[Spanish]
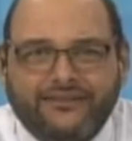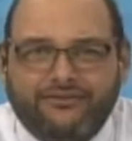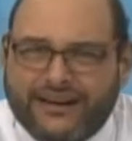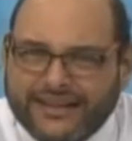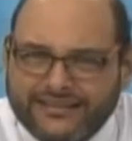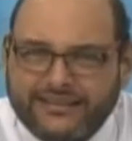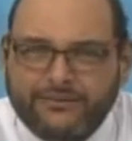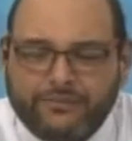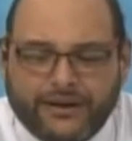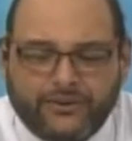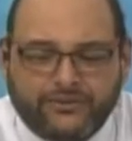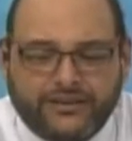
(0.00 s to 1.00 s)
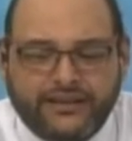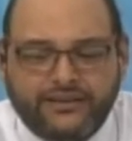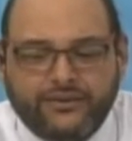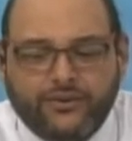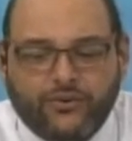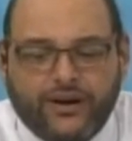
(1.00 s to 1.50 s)
fácil para
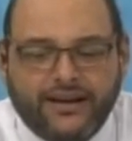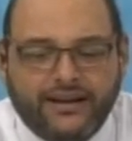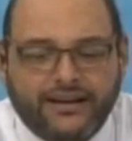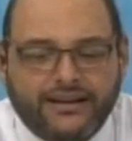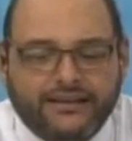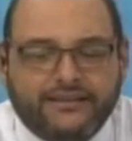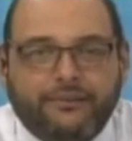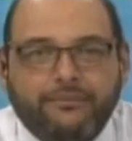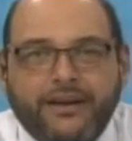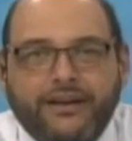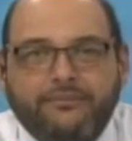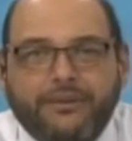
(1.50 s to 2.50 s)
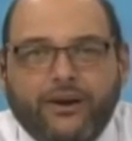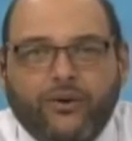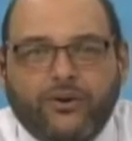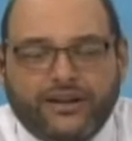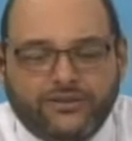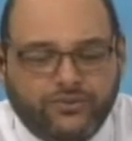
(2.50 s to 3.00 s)
usted, lo cual eh, también
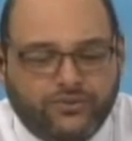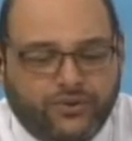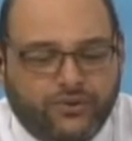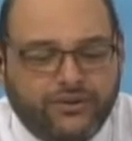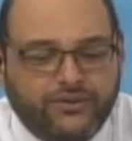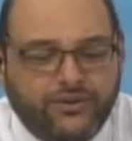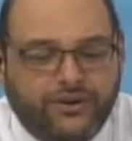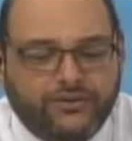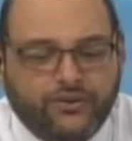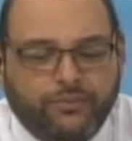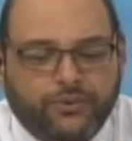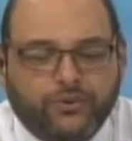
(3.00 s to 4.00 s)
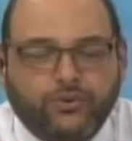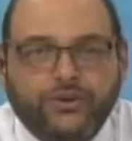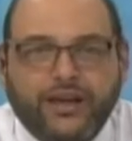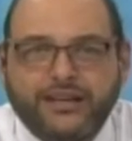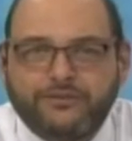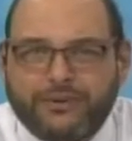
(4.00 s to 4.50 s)
mejora sus condiciones y
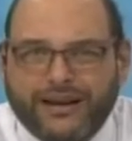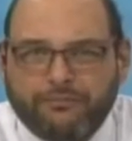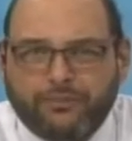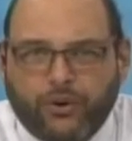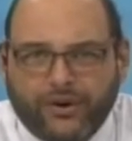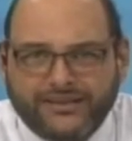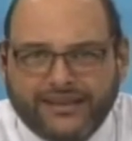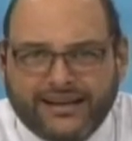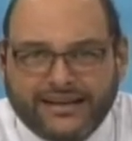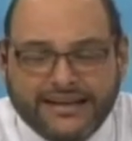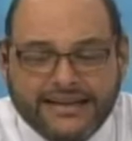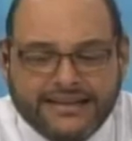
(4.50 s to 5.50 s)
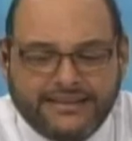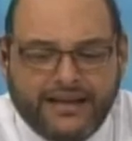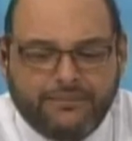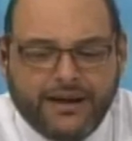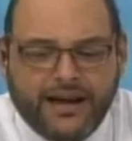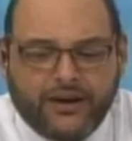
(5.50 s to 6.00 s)
oportunidades para progresar.
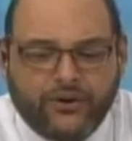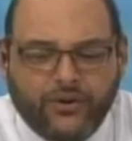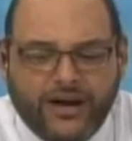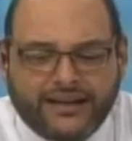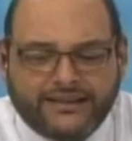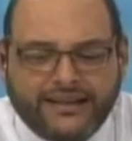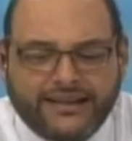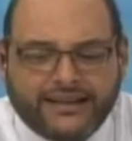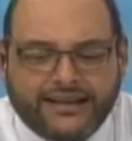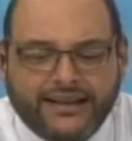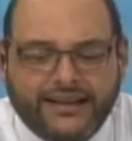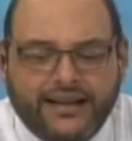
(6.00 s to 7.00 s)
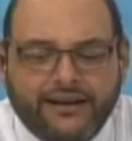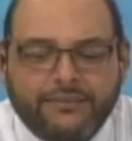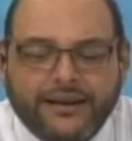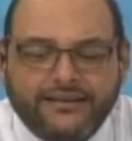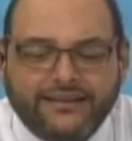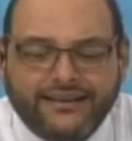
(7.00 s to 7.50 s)
Llame a Acojar DRL al
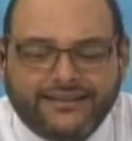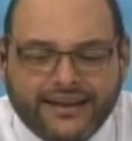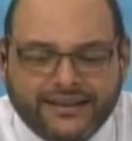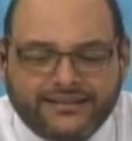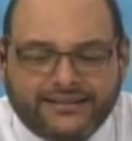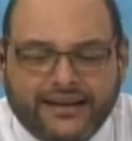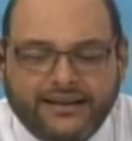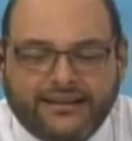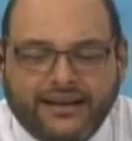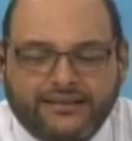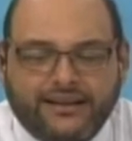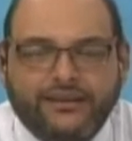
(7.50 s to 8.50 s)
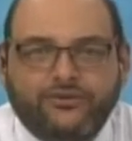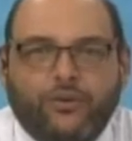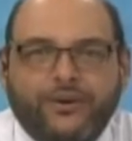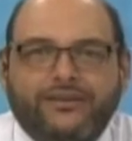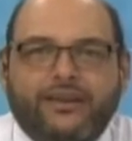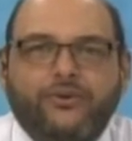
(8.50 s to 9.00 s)
23 33
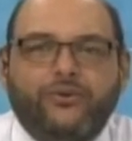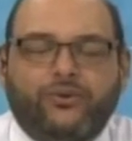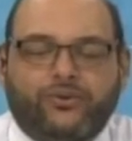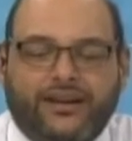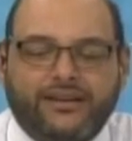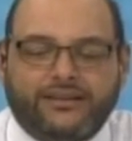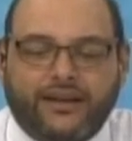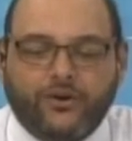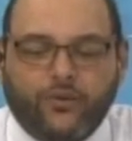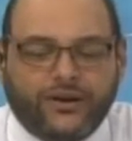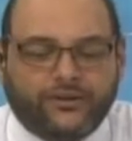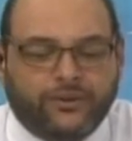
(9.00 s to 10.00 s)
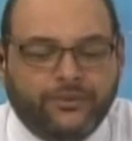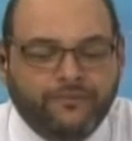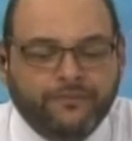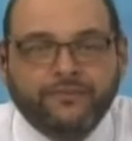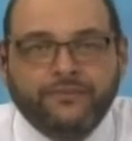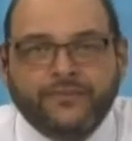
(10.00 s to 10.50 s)
91 34
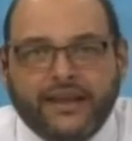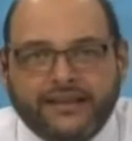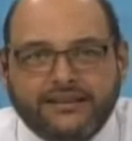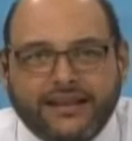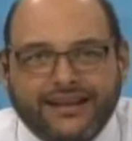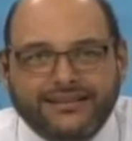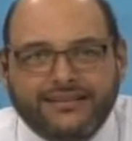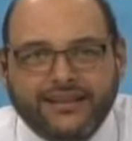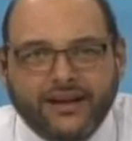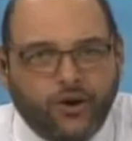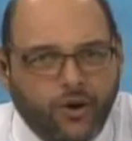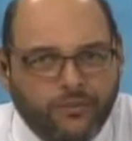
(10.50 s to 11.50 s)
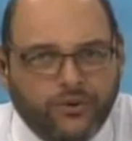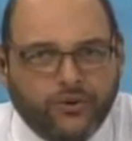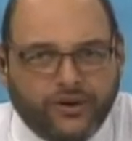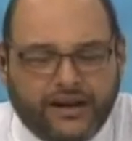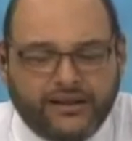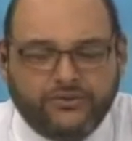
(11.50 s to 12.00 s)
Entérese de cómo
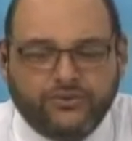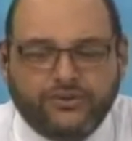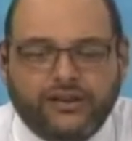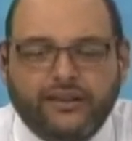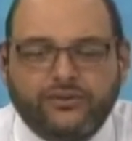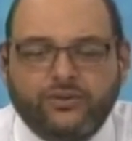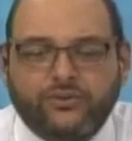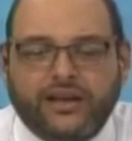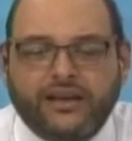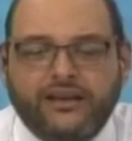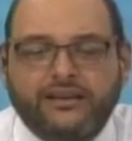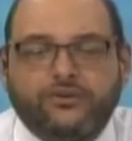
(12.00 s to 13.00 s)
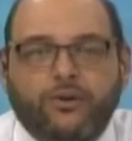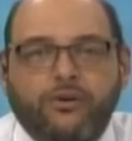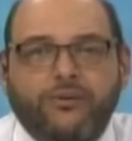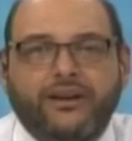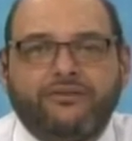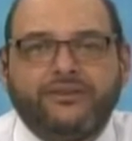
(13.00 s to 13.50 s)
lograr esos créditos ágiles,
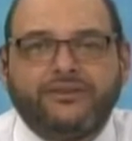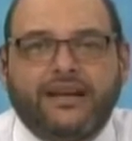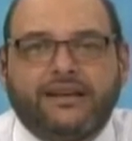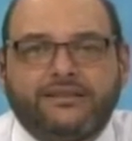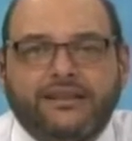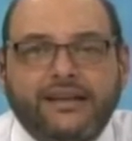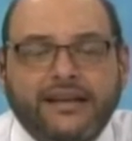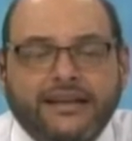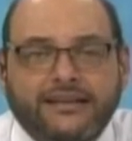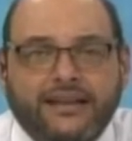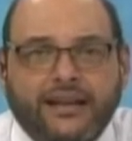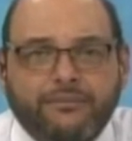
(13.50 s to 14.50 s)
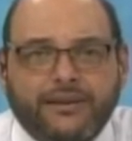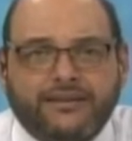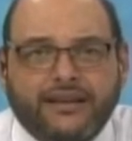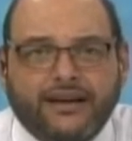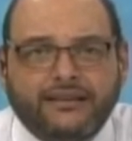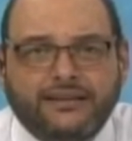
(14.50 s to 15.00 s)
cómo beneficiarse de las
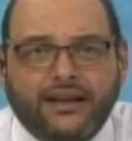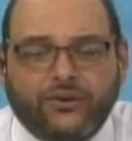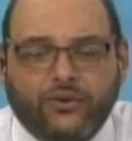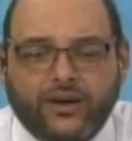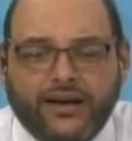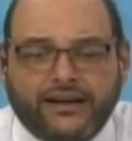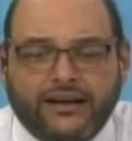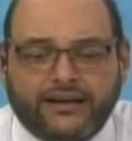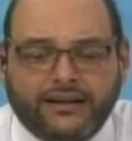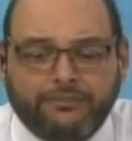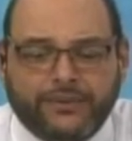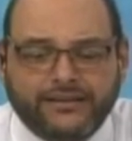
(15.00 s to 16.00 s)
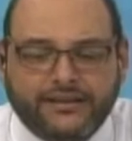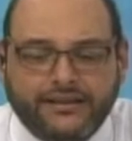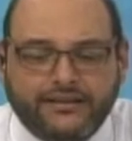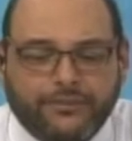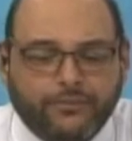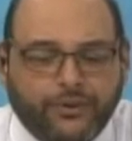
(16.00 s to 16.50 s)
ventajas que Acojar
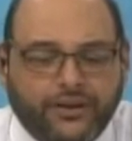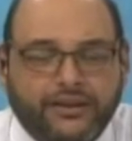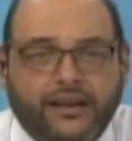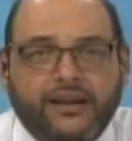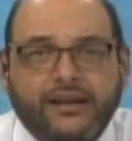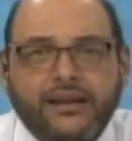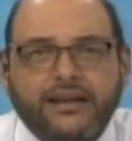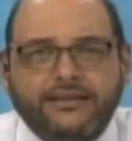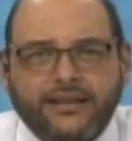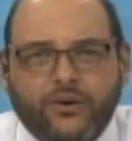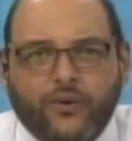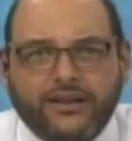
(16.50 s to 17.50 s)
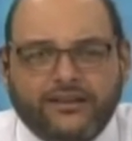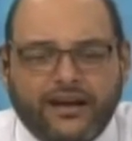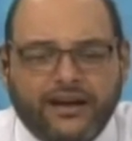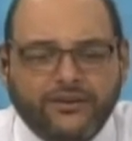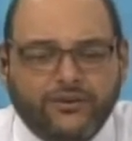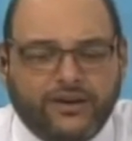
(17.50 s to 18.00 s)
representa, porque tiene
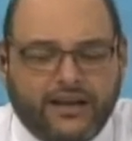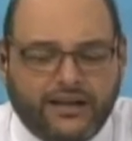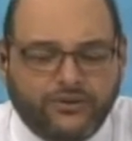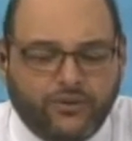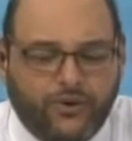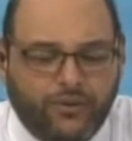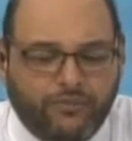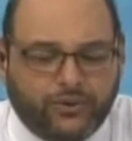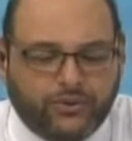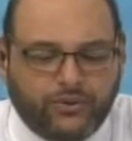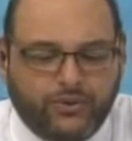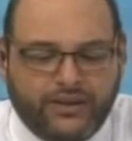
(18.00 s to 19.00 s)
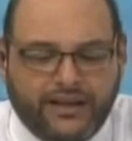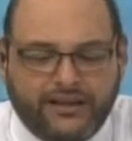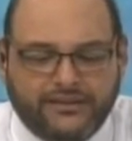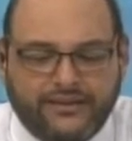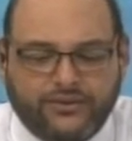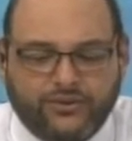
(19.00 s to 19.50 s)
50 años creando
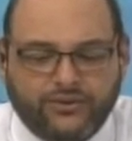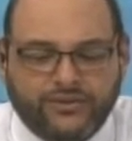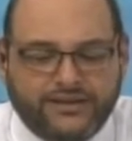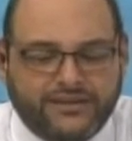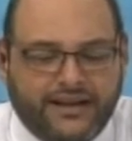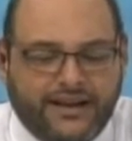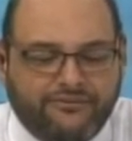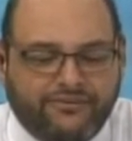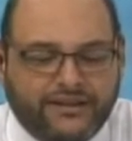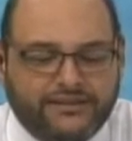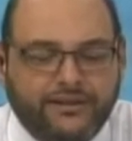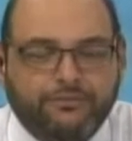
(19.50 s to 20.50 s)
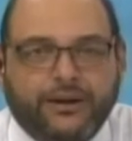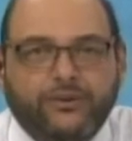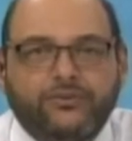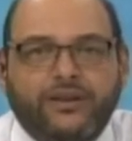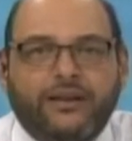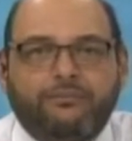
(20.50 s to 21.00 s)
oportunidades, entonces será fácil para
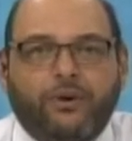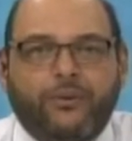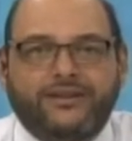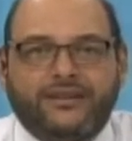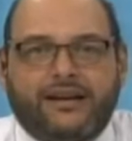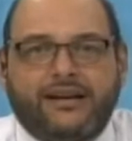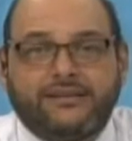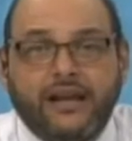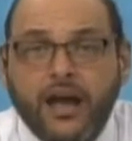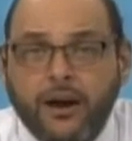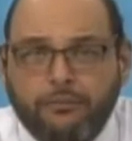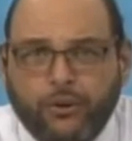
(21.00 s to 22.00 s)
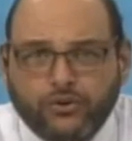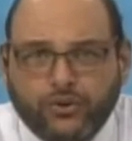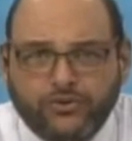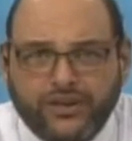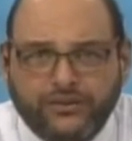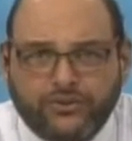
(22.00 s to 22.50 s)
usted aprovecharlas.
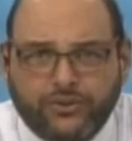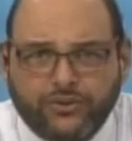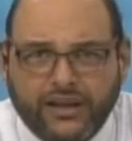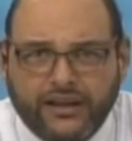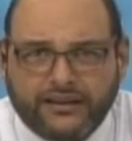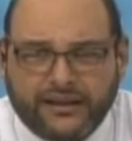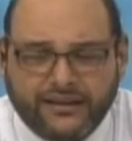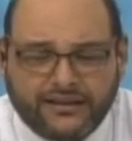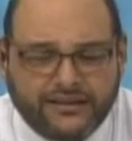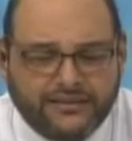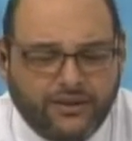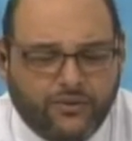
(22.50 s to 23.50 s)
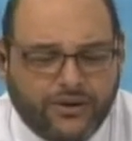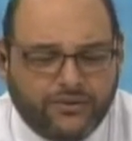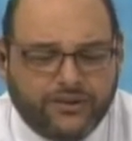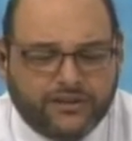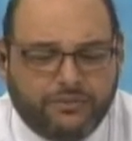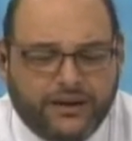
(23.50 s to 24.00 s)
Motocentro tiene 35
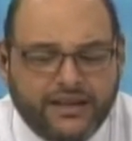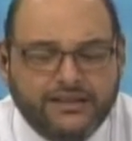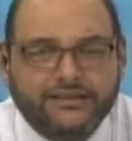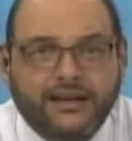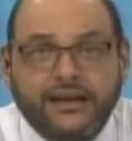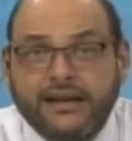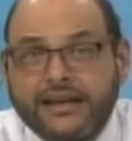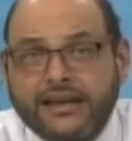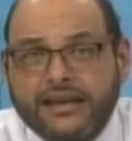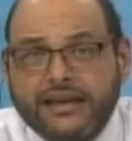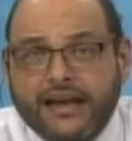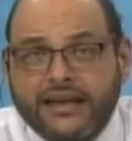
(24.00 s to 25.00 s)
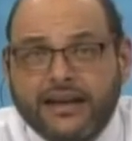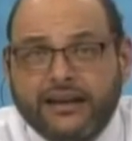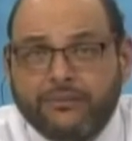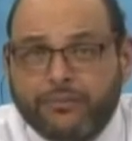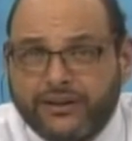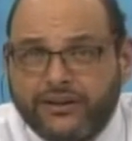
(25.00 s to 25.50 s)
años de experiencia y ahí
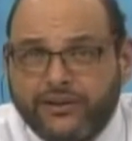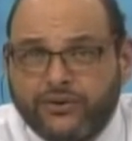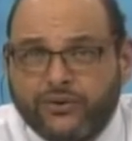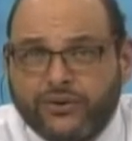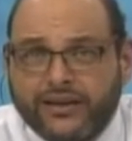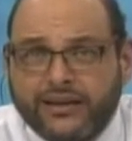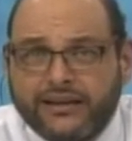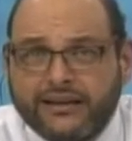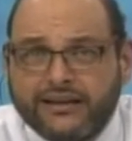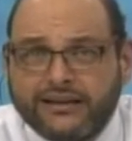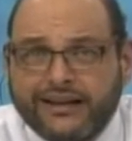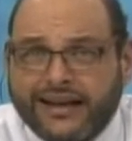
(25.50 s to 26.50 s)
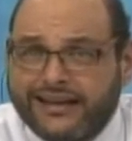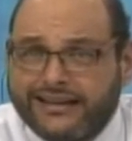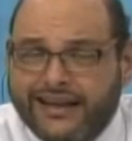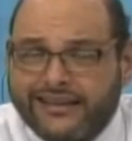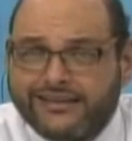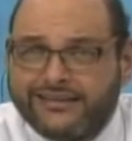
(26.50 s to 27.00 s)
han aprendido que
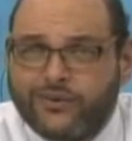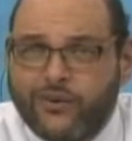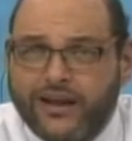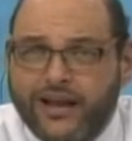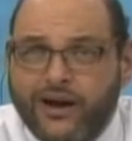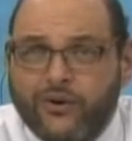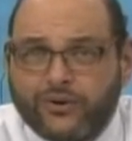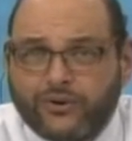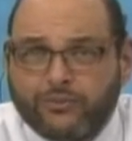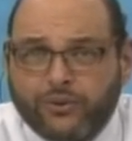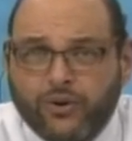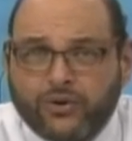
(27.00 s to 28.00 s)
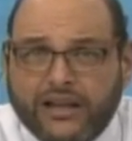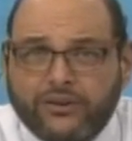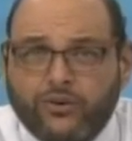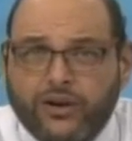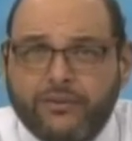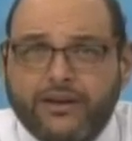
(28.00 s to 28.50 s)
calidad es igual a ahorro, por lo
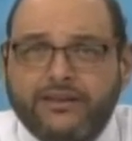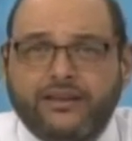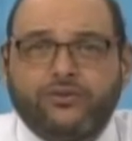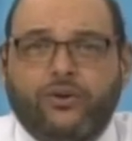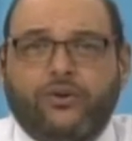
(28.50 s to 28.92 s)
tanto le vende solo